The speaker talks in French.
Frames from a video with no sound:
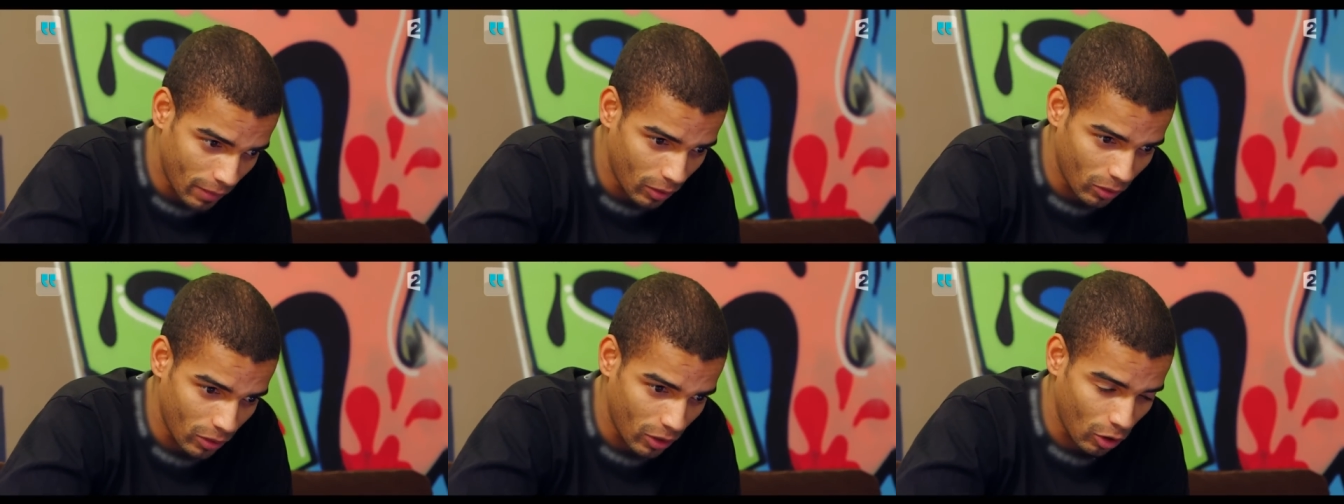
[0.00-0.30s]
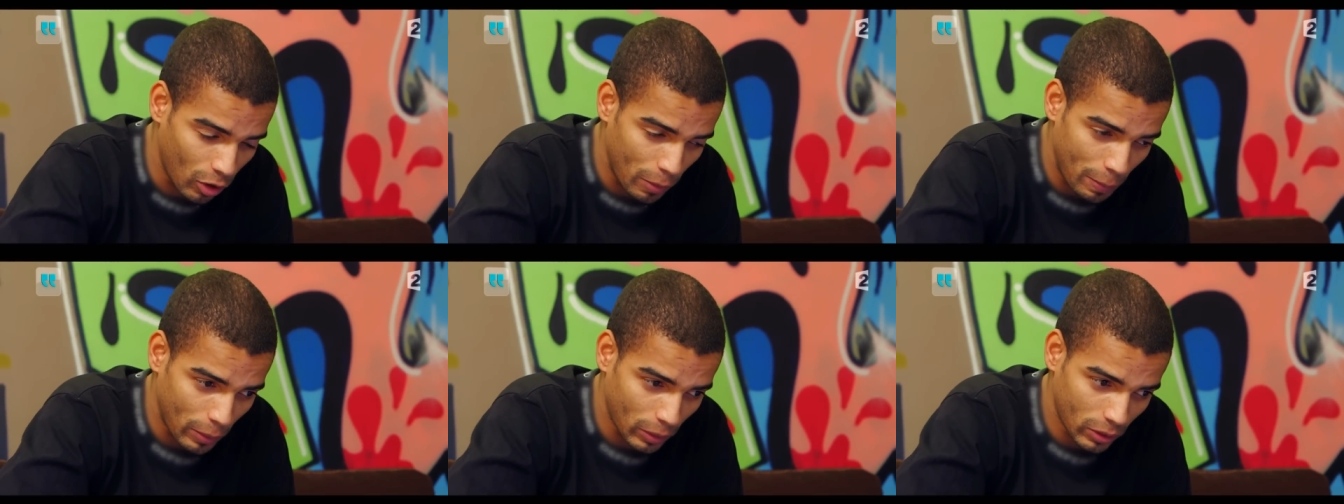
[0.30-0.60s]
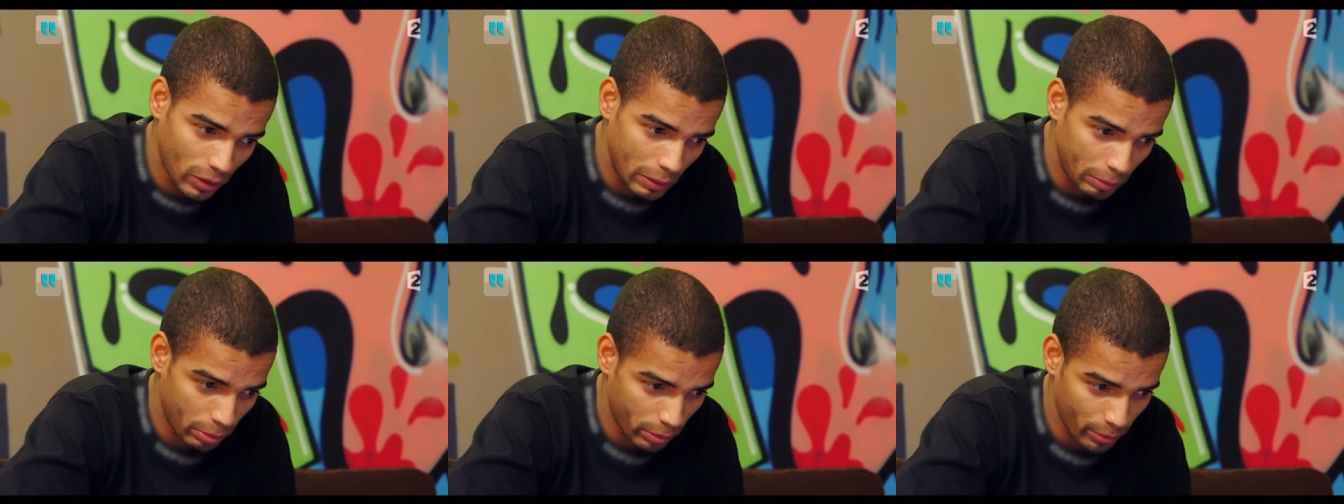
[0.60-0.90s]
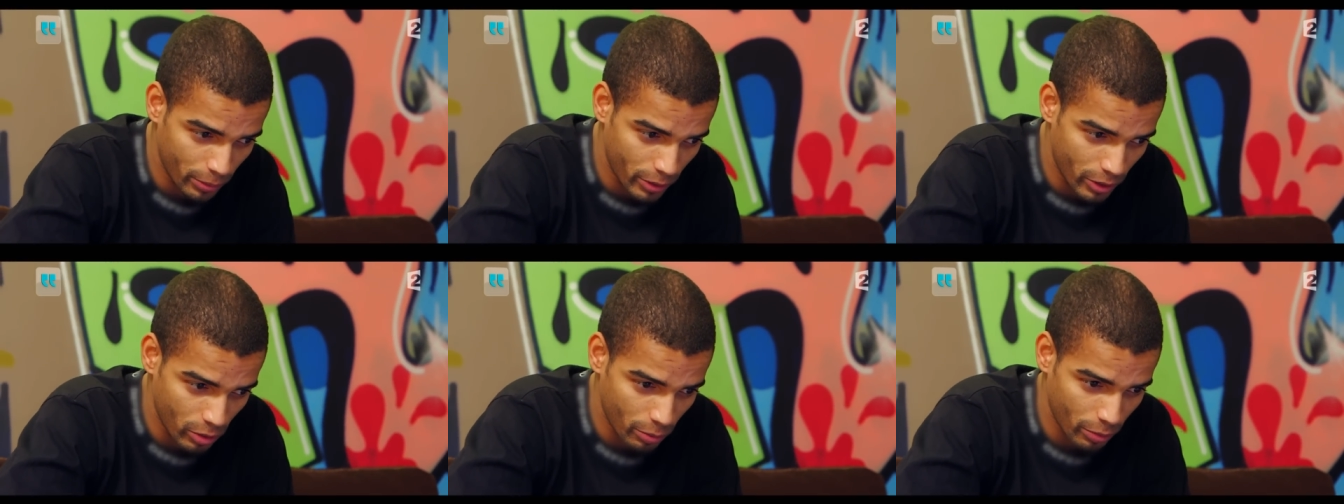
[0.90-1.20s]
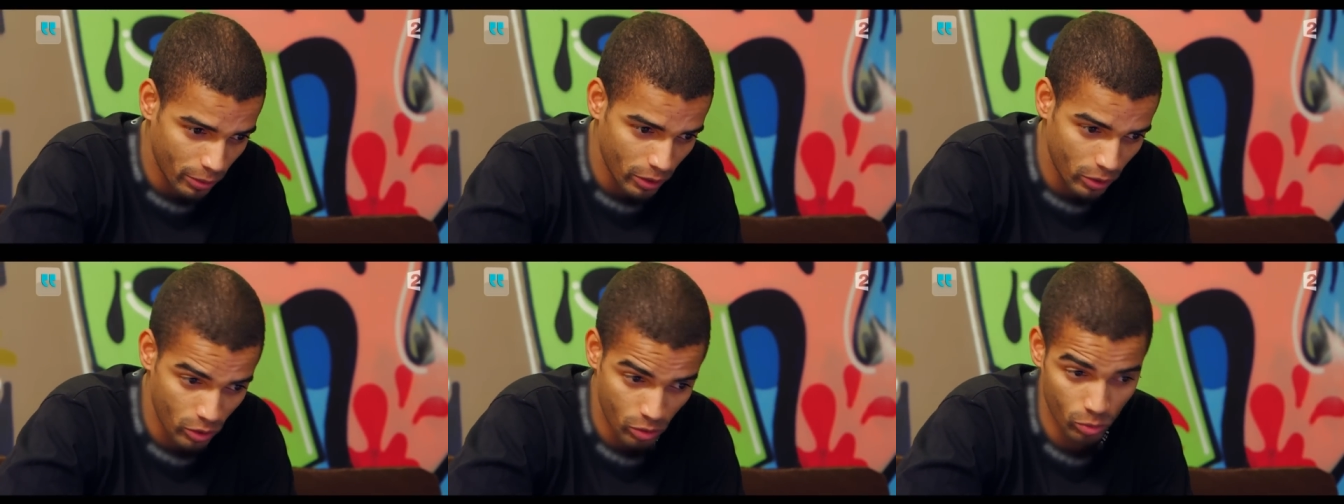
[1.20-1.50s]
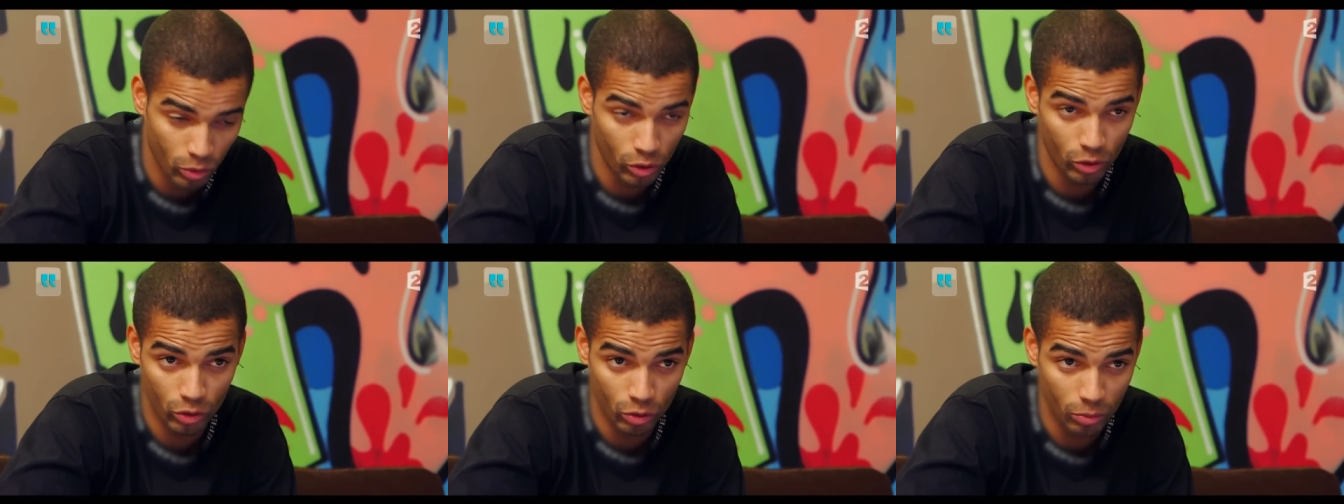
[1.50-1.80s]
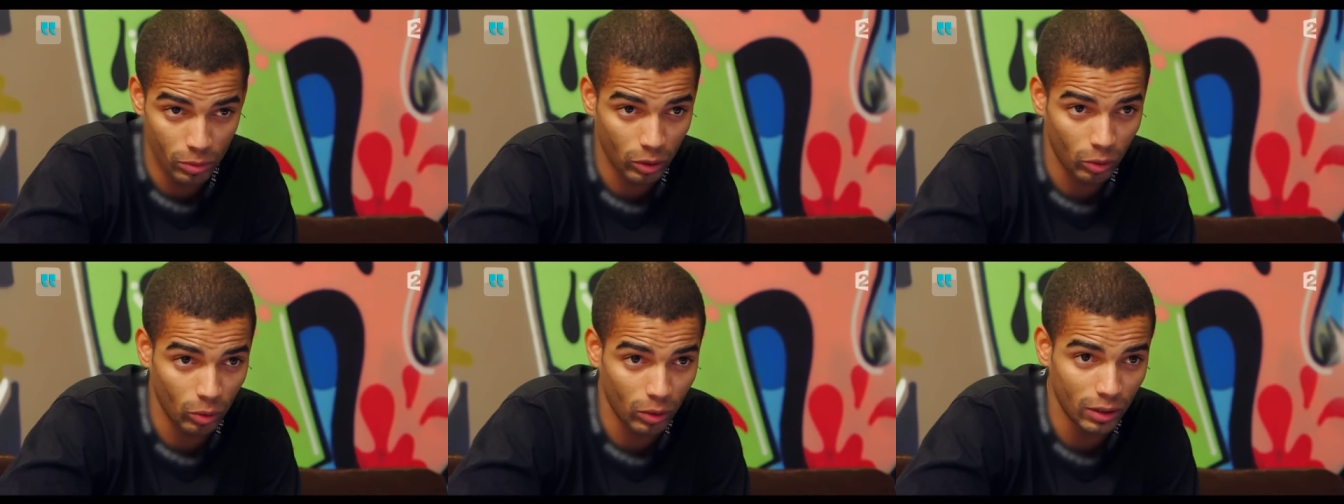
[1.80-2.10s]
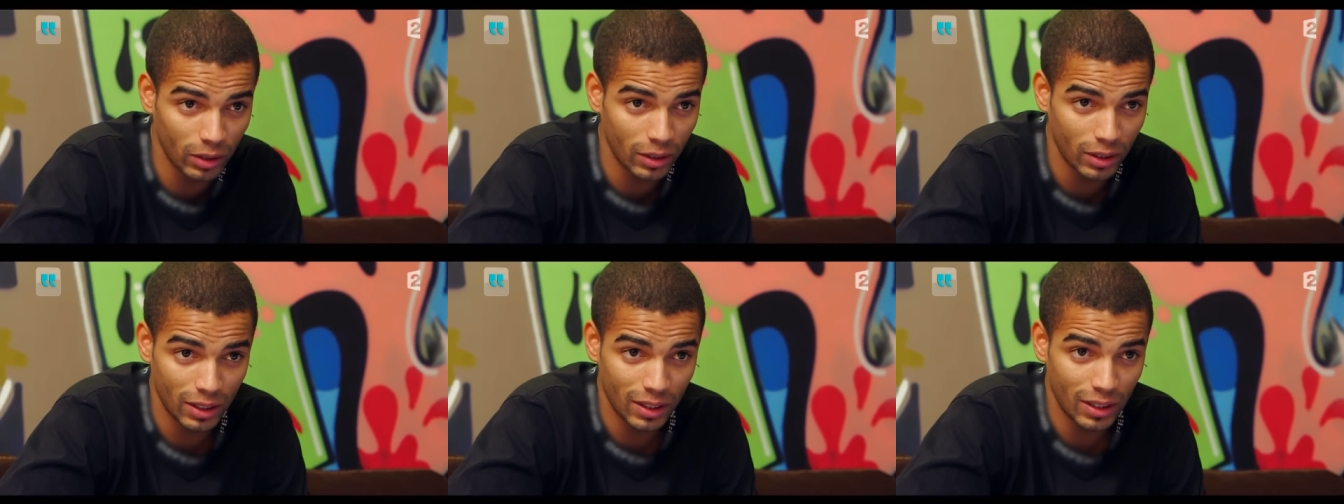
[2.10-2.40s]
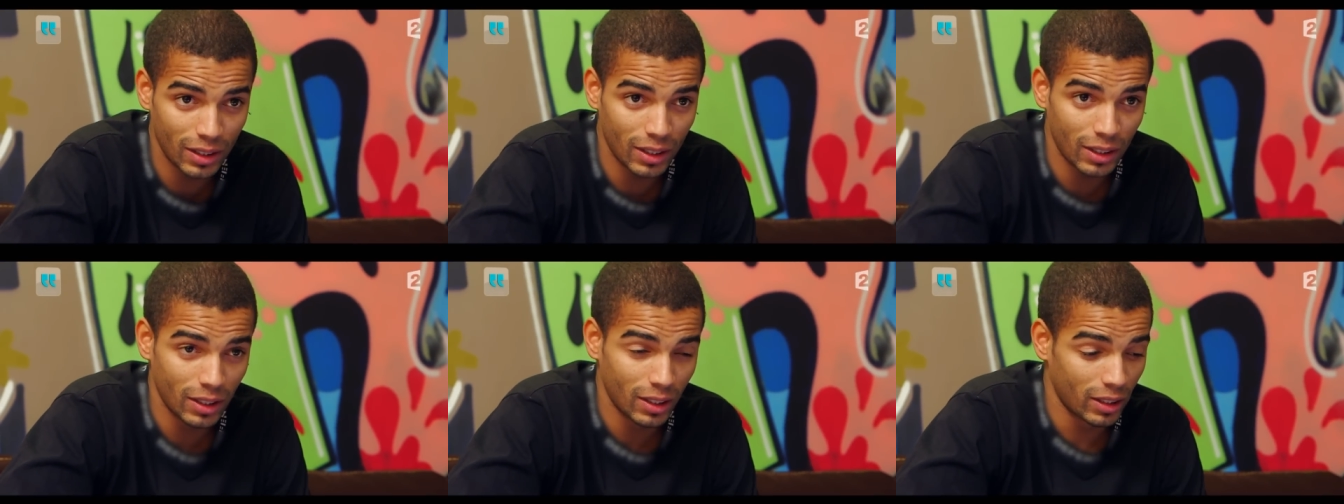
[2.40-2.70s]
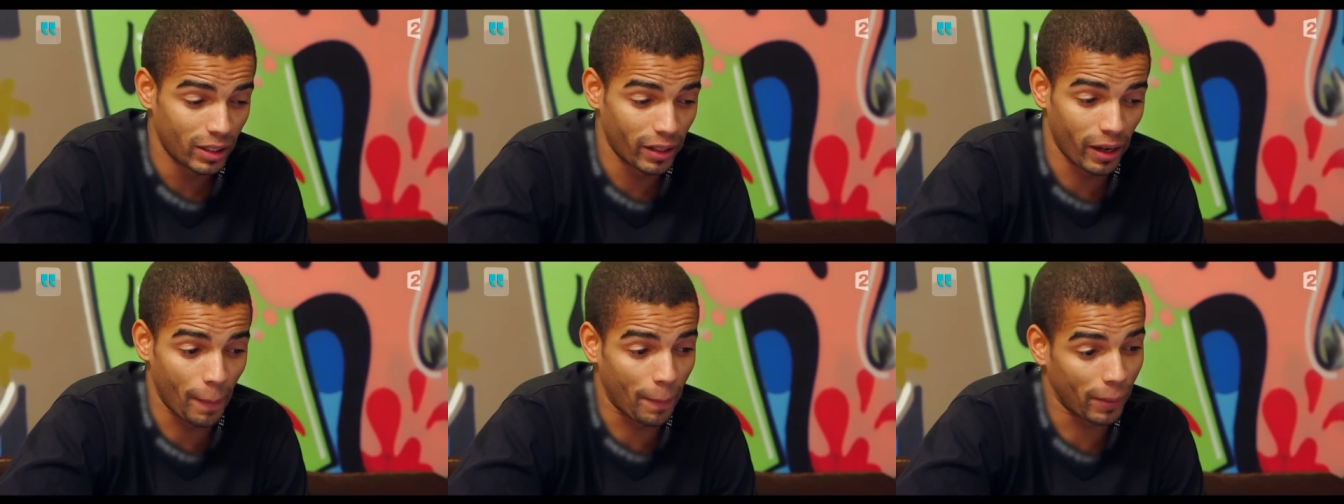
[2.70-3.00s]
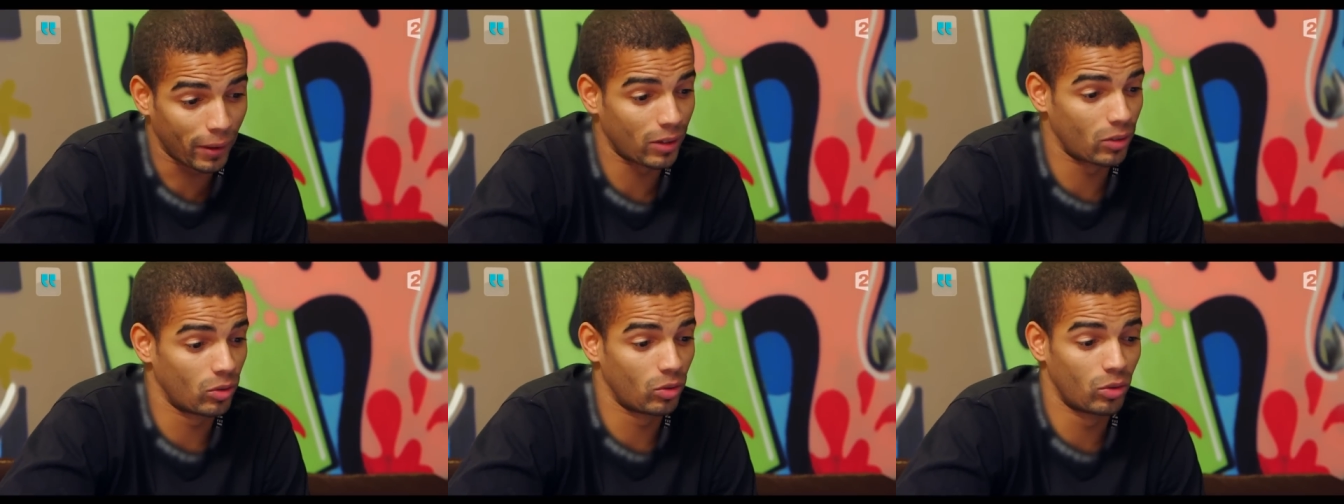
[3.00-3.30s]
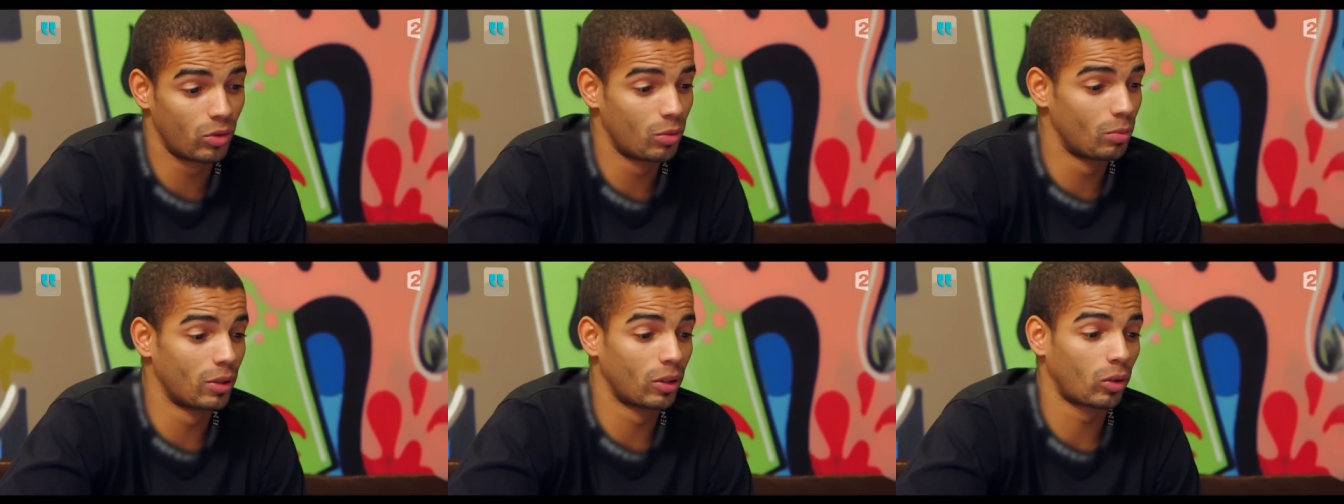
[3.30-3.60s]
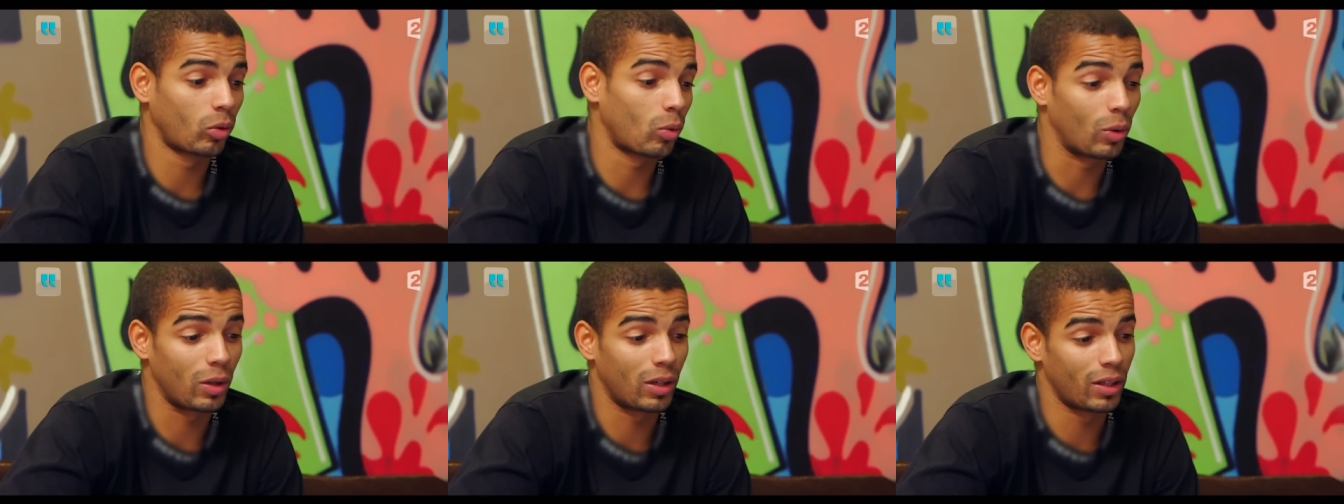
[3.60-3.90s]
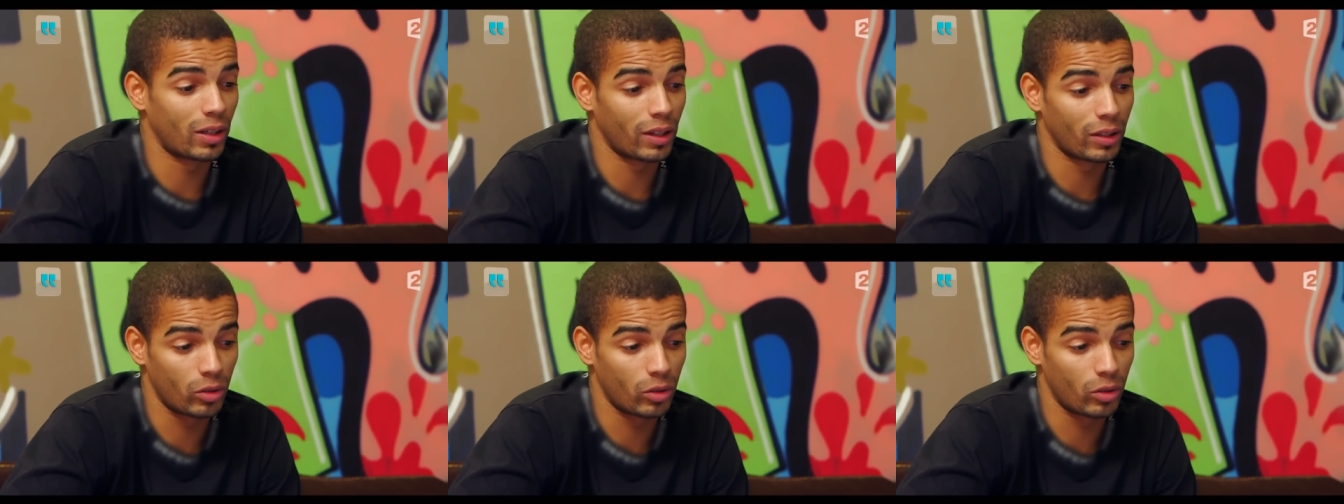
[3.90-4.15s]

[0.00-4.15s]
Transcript: On a remporté le premier championnat du monde en 2003. Et après, de 2003 à